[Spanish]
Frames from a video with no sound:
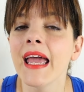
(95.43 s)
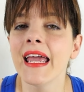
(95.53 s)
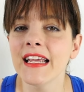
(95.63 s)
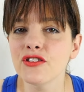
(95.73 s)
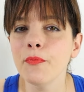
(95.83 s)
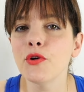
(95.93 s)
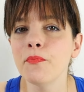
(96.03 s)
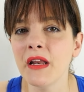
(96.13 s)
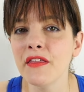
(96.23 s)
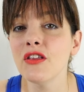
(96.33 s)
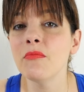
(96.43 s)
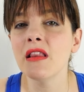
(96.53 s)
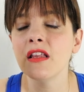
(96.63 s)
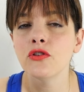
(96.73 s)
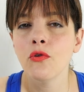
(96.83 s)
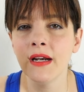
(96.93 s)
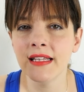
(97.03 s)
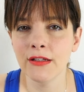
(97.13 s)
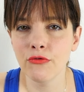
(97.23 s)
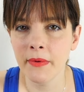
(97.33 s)
Esto por un precio de
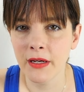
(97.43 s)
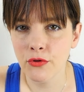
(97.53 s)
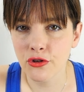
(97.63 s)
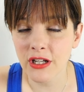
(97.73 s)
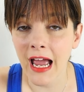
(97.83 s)
1.149 euros.